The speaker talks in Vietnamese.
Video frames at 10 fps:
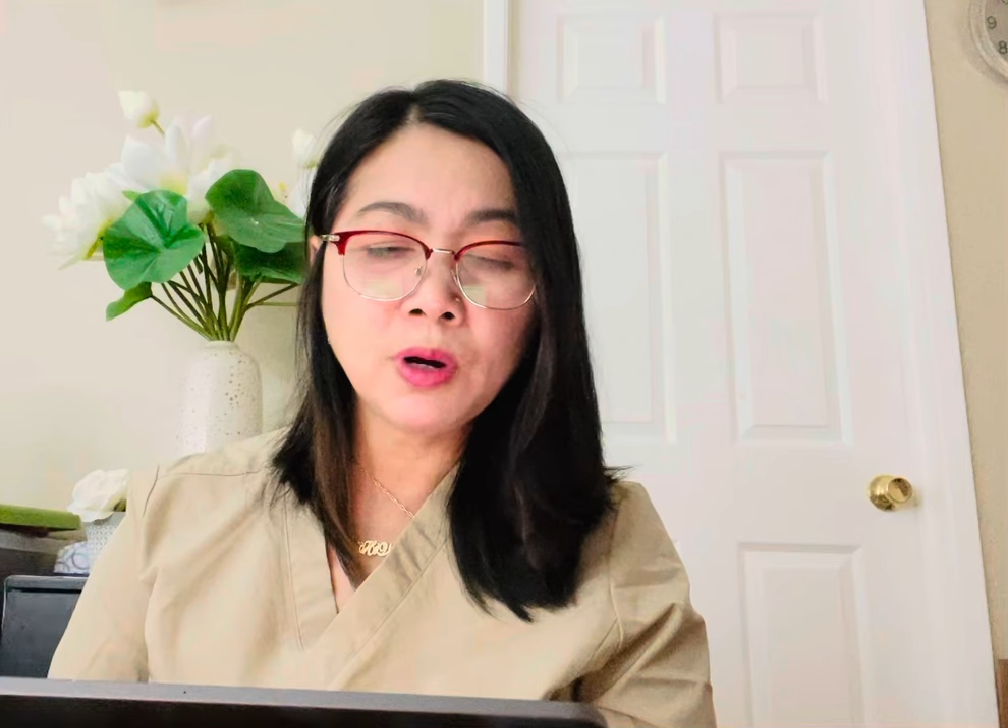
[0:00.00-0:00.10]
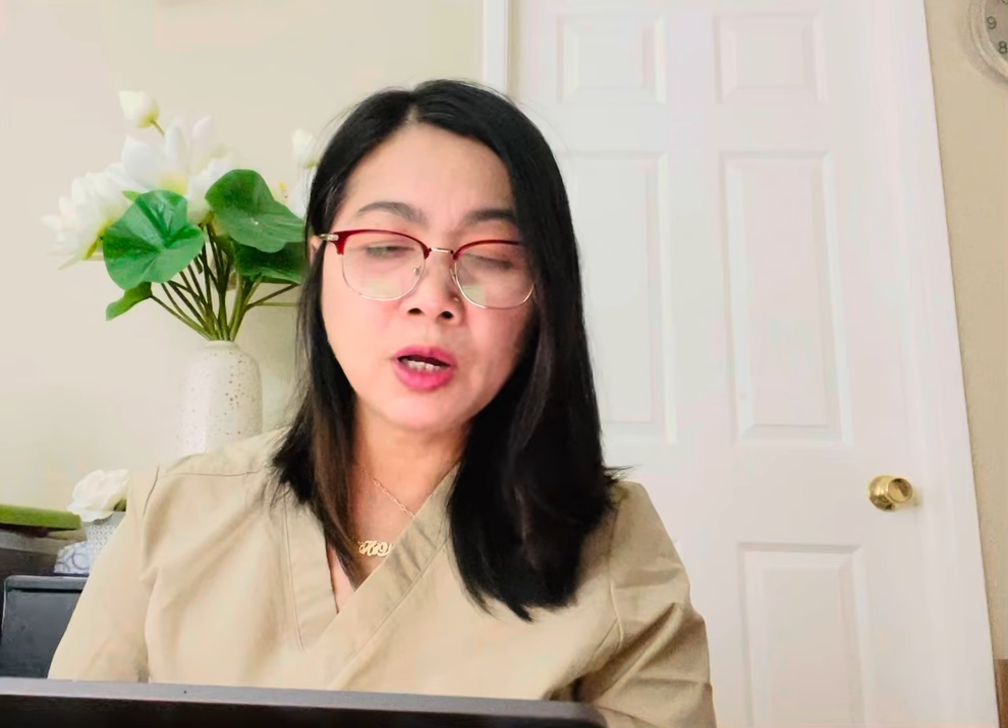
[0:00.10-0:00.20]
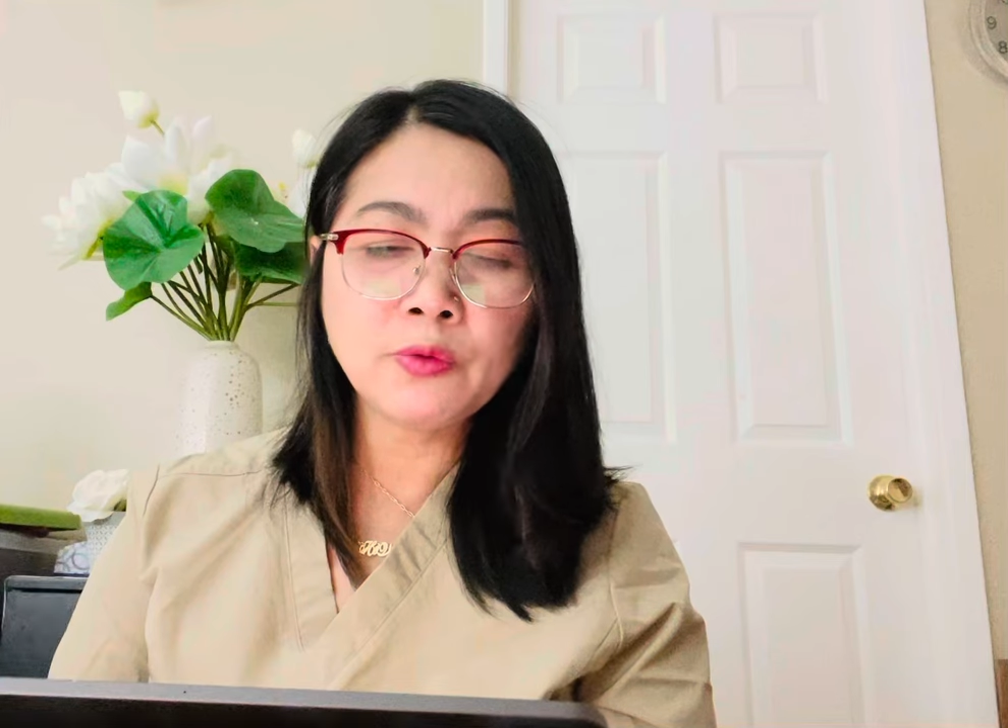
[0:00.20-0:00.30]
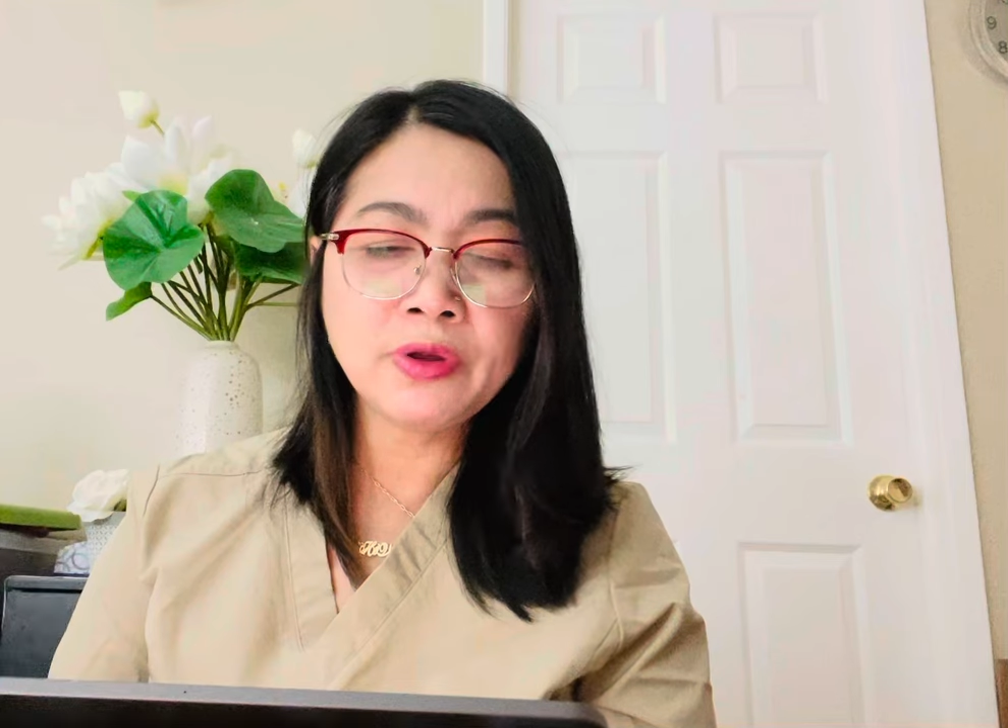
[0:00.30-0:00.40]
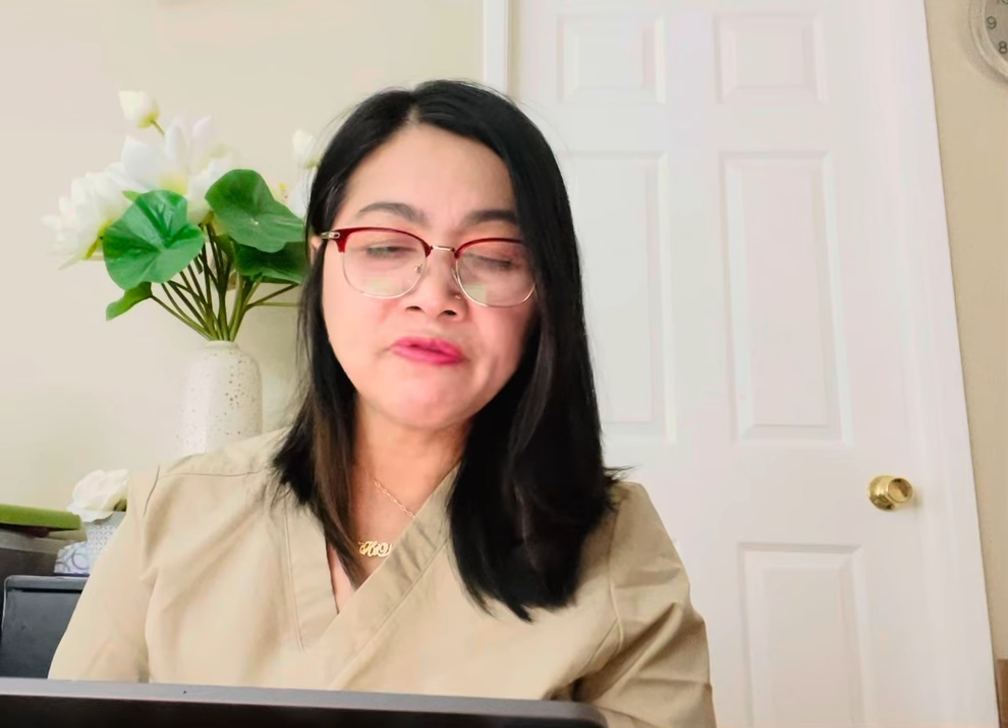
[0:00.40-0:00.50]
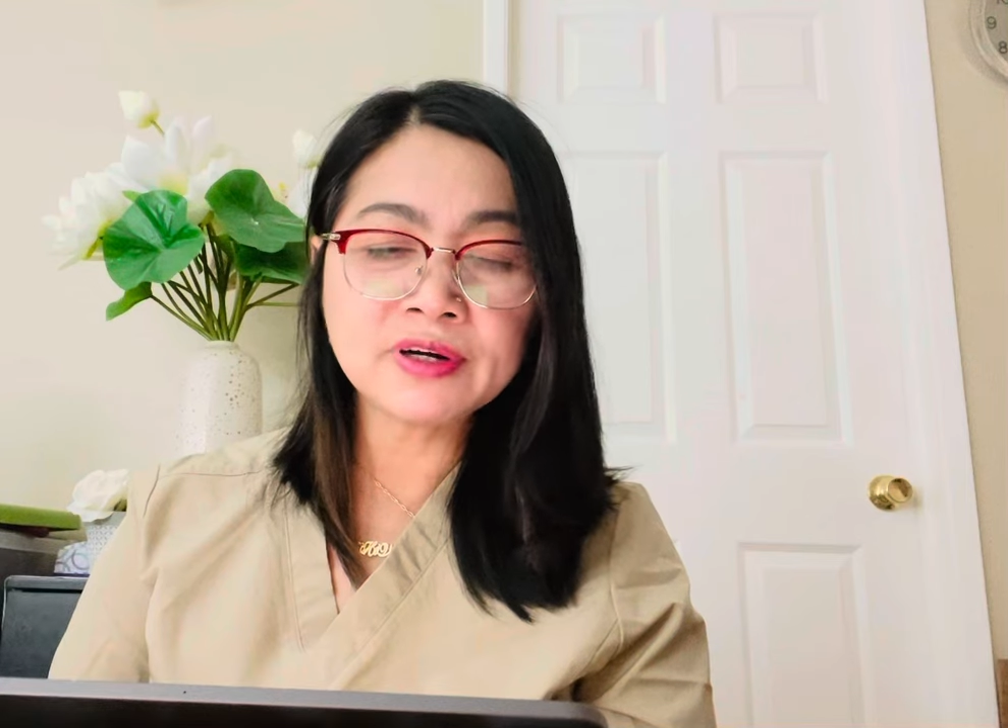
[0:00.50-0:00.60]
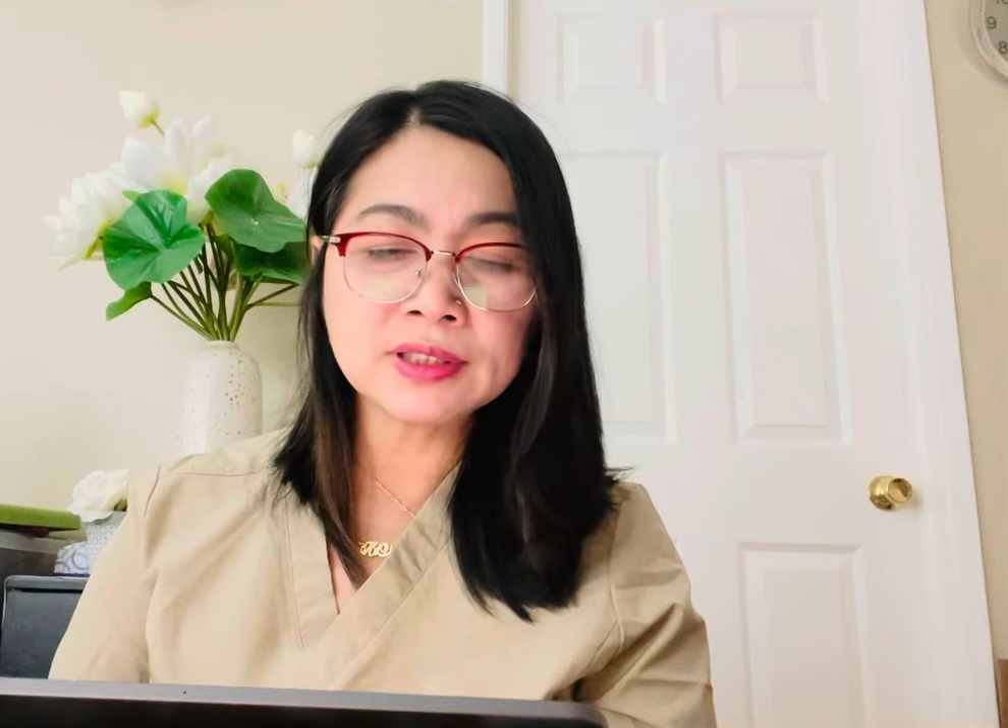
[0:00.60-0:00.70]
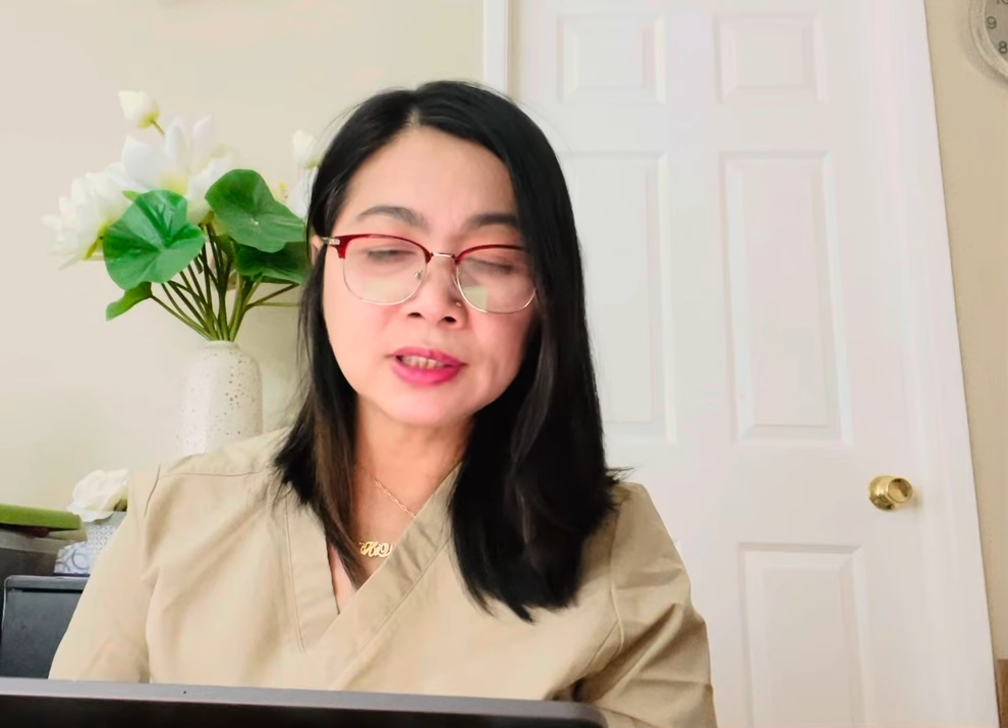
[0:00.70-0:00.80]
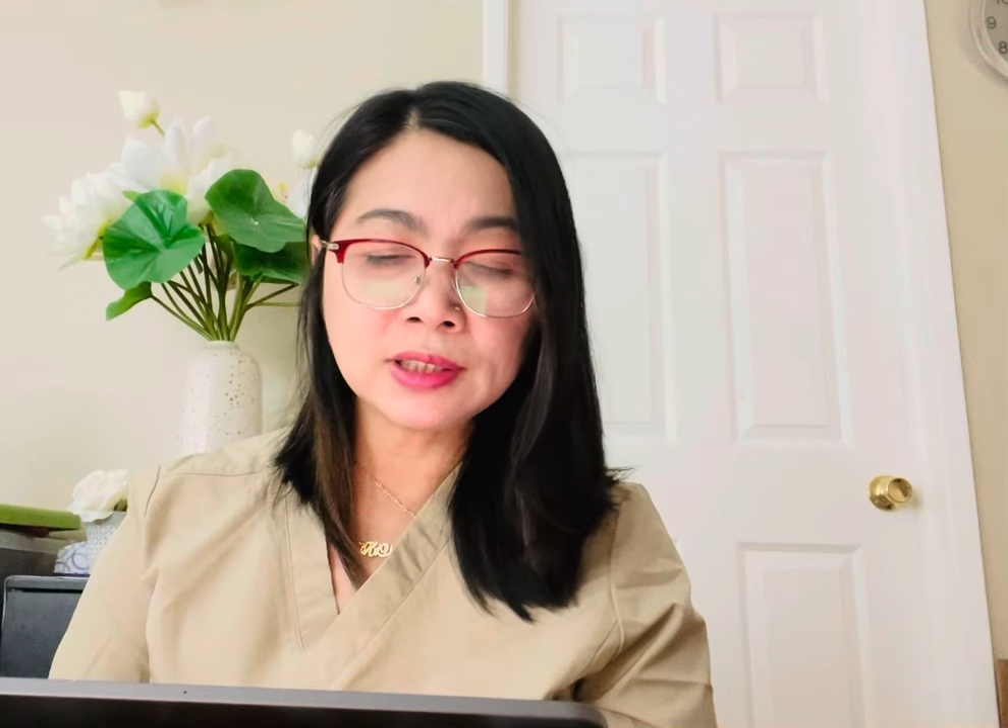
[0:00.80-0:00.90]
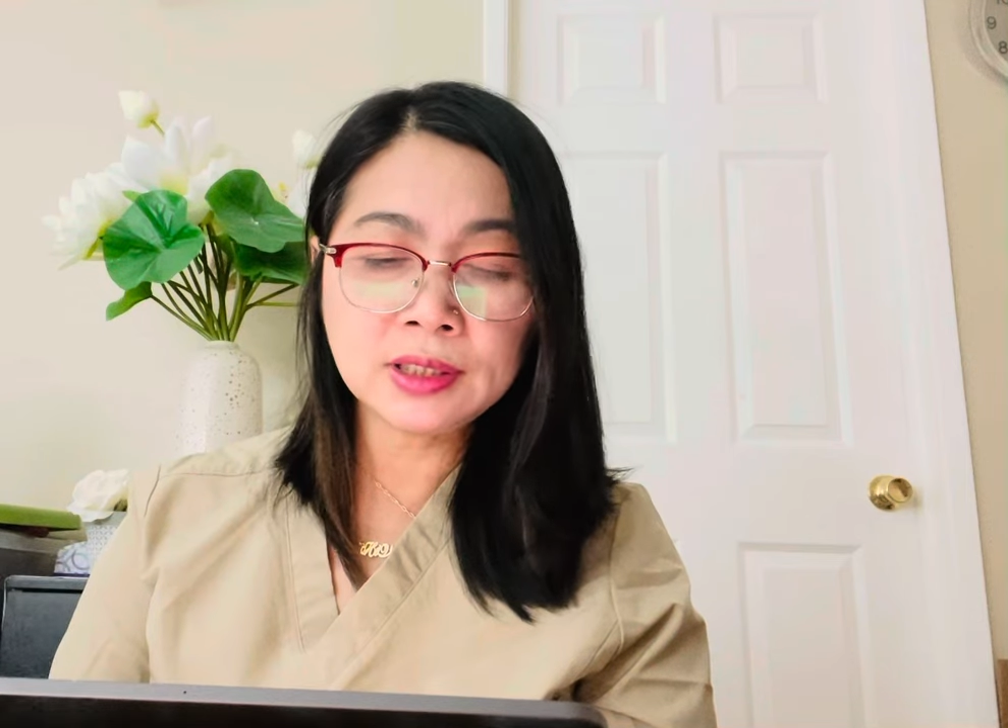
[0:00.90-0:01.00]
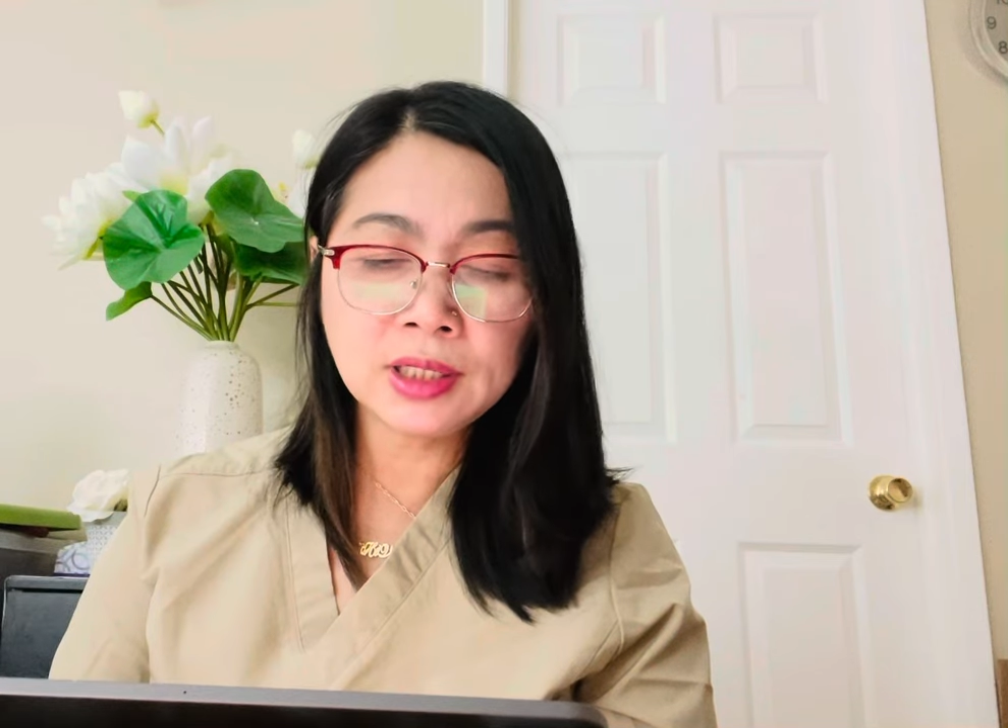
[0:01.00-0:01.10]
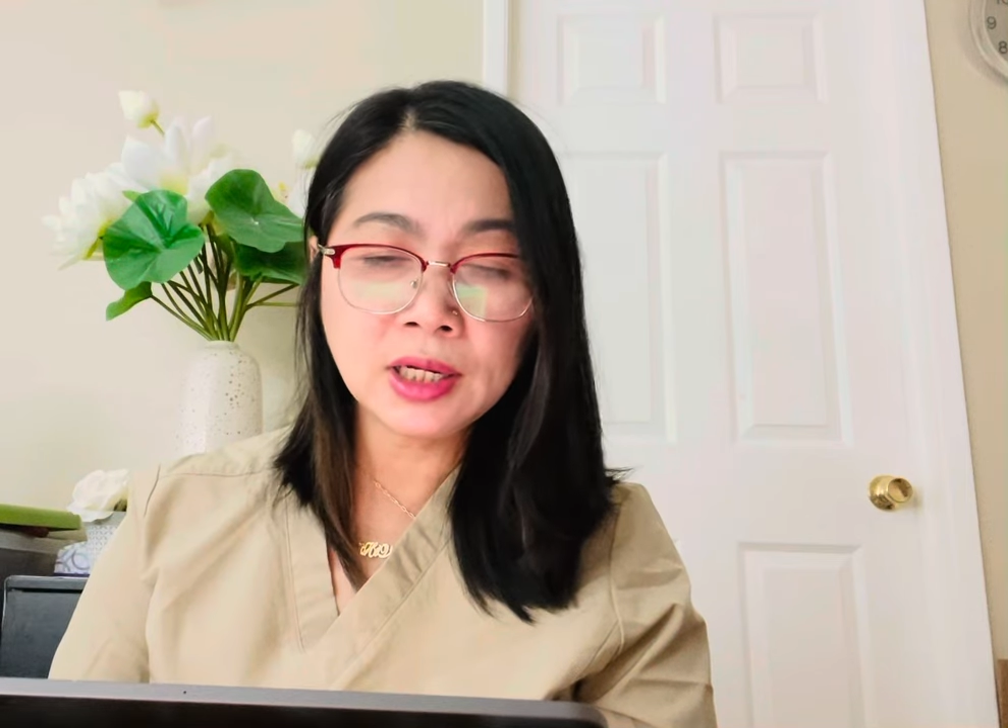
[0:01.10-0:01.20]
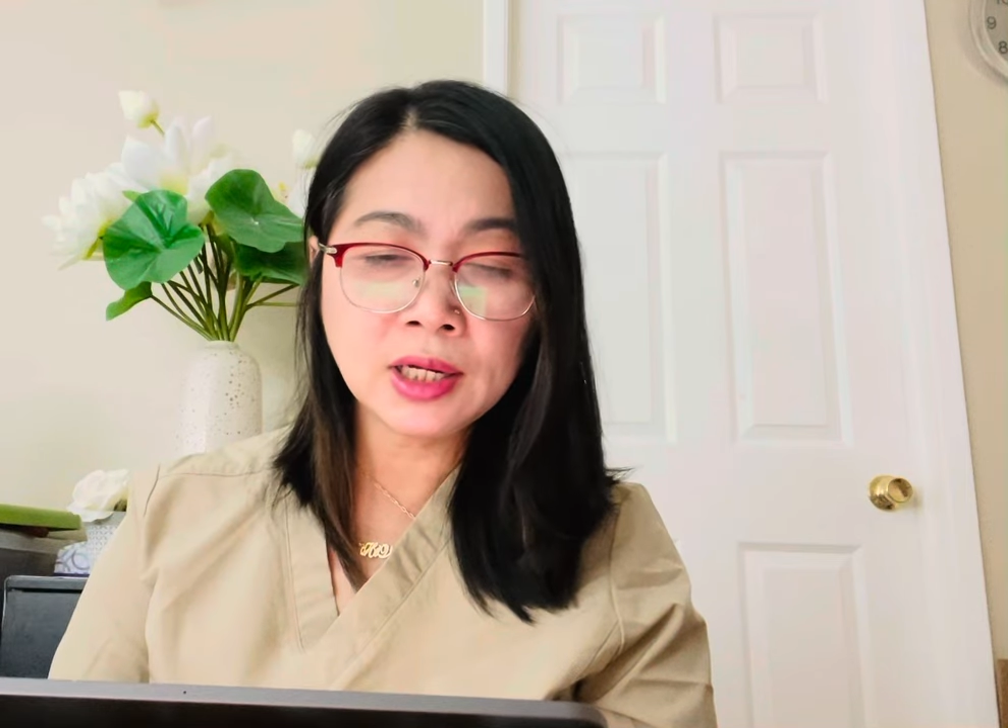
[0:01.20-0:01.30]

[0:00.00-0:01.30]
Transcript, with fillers: mời quý Phật tử